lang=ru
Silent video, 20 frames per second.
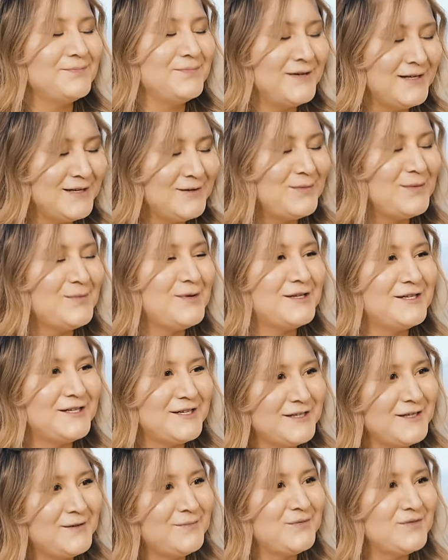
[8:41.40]
были моменты,
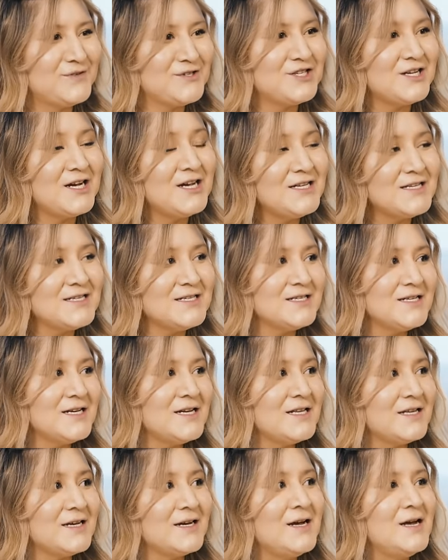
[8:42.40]
когда повреждались
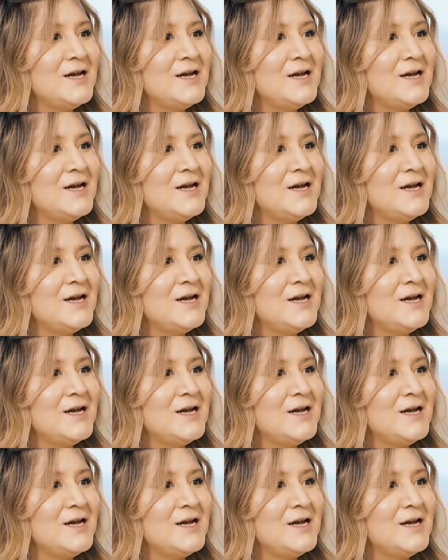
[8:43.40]
сильно,